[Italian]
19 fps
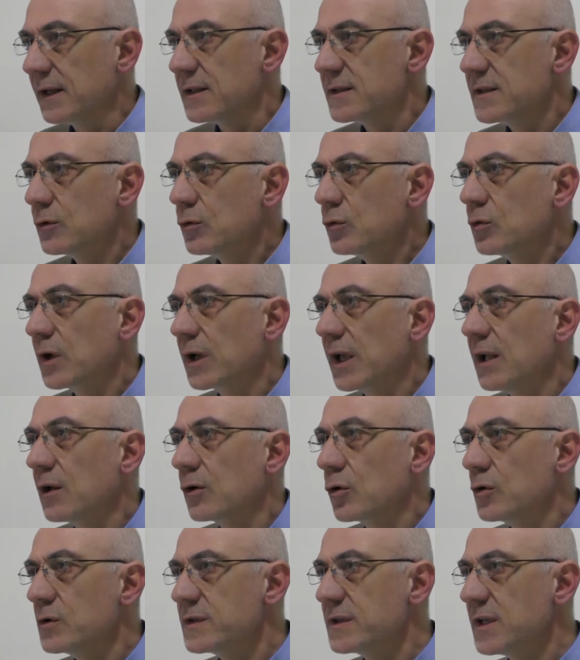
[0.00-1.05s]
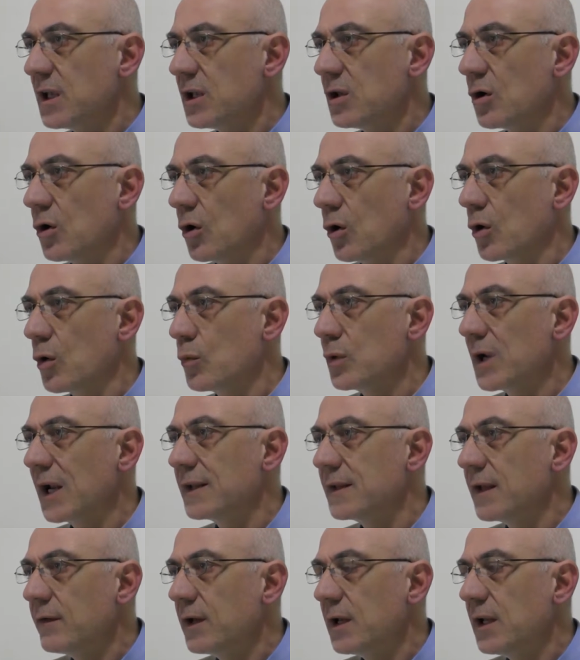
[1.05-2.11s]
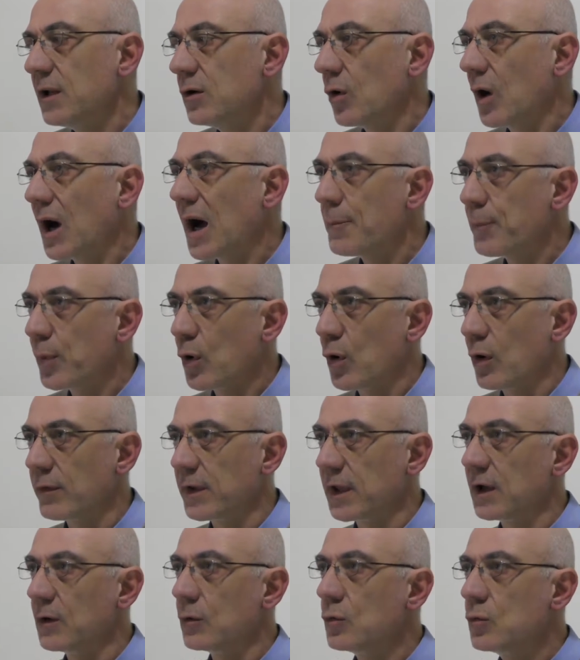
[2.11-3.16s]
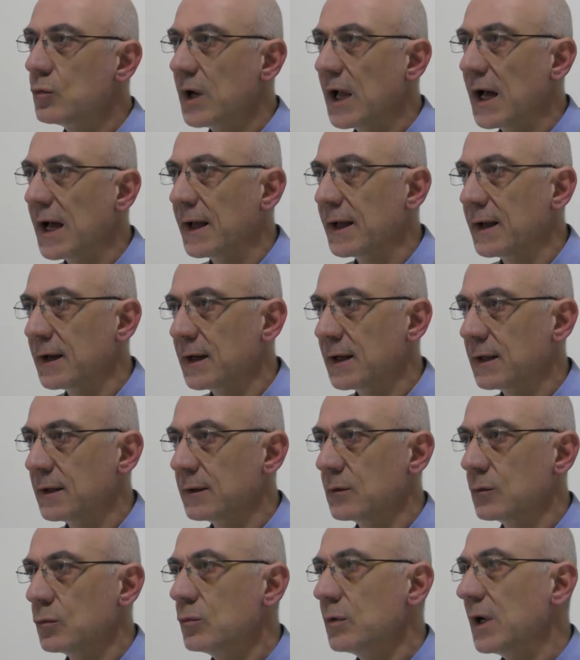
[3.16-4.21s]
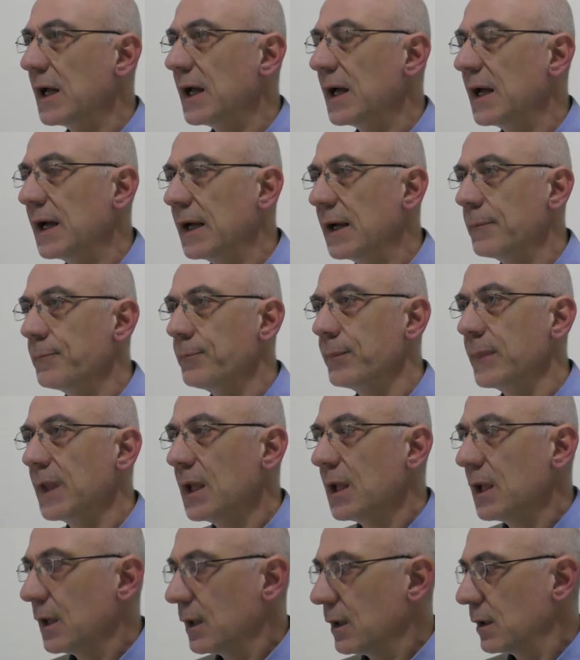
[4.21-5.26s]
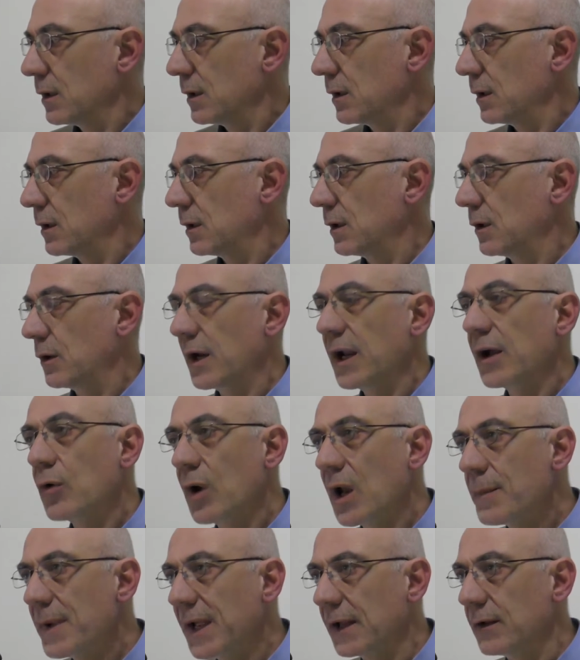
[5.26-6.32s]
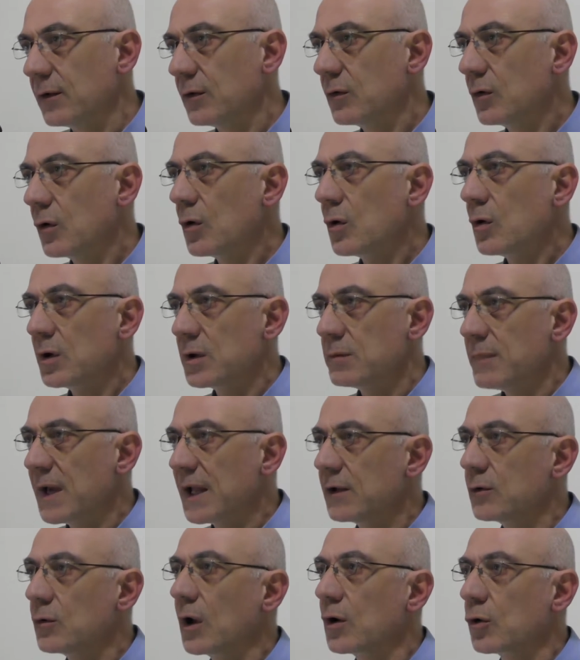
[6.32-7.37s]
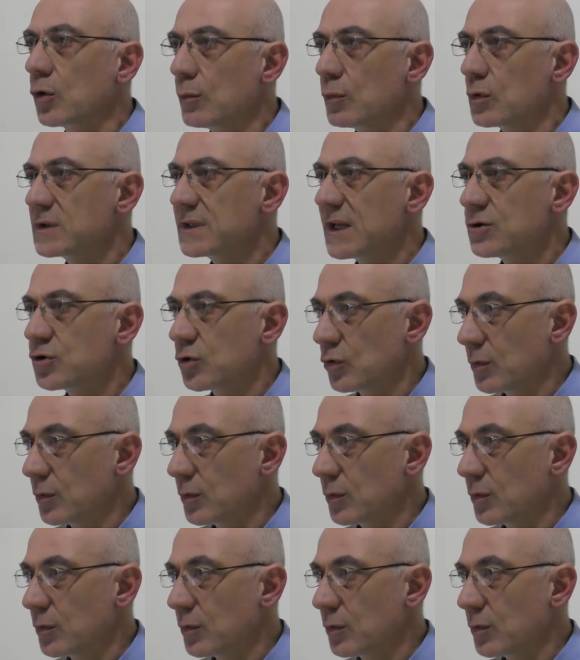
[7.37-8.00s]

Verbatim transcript: Innanzitutto che il Consiglio Comunale di Avellino approvi una, uh, una mm, eh, regolamento in merito al compostaggio